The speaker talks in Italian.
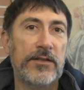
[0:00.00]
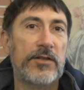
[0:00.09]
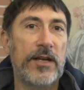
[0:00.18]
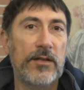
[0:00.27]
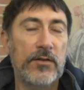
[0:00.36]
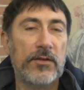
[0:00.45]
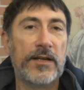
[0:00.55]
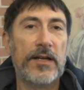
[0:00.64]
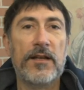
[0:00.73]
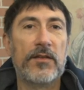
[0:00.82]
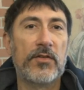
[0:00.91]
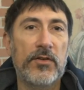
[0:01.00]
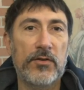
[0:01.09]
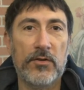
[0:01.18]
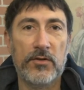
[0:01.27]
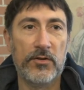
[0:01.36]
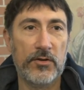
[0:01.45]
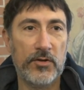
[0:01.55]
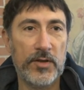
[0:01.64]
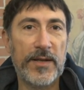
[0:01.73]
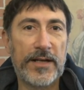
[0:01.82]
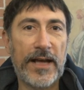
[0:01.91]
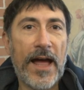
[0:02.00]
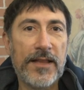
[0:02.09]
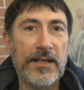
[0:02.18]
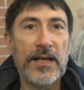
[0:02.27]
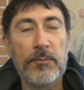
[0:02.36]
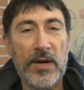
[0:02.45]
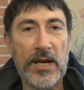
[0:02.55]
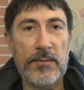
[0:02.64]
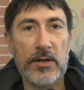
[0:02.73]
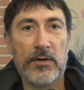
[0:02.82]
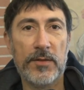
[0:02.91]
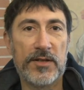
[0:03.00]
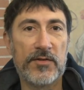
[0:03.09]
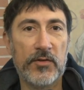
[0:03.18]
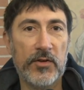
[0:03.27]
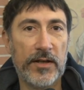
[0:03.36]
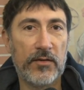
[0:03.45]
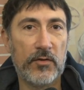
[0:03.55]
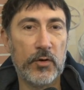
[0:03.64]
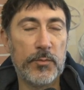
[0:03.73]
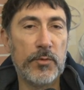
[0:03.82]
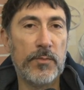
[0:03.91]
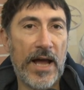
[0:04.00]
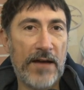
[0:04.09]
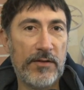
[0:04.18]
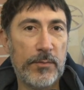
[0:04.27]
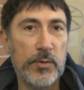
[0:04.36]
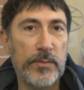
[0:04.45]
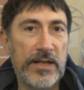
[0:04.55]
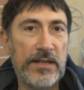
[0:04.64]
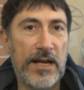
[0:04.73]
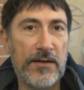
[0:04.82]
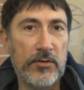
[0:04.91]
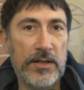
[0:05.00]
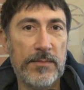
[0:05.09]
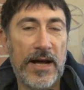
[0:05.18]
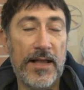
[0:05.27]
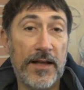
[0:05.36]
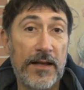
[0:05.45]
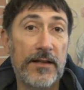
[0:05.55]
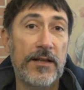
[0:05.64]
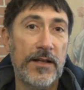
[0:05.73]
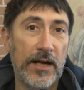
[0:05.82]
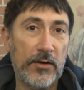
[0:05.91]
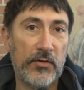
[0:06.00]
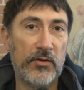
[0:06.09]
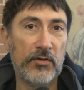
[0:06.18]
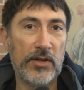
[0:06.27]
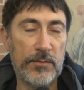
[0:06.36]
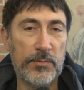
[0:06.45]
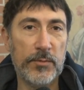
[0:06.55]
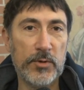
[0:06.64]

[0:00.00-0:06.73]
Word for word: dicendo che sono i mercati che premiano le persone che sono più brave e più meritevoli, ma allo stesso tempo